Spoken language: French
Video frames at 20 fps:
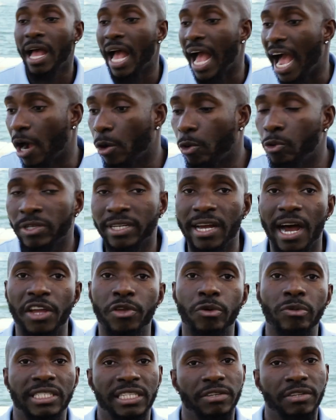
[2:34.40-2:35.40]
à
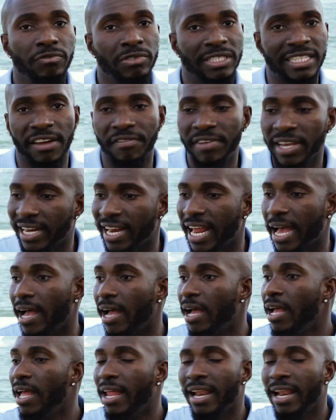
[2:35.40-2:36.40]
contrario, si vous savez que
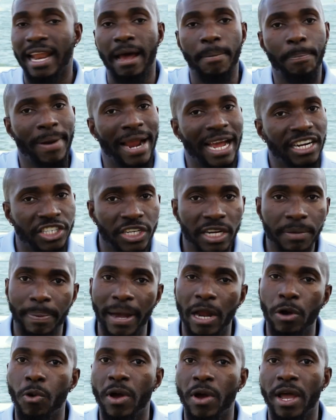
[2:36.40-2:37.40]
la, la plage n'est
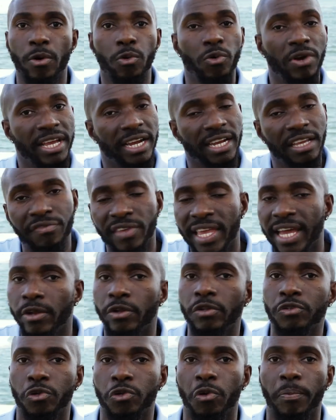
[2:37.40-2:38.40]
pas loin ou les rivières
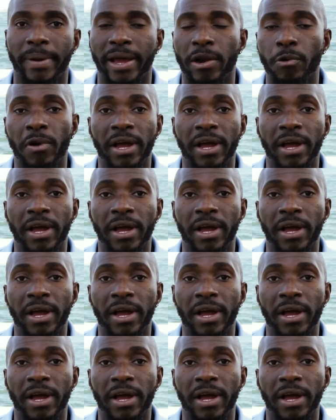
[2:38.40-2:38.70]
ne sont pas loin,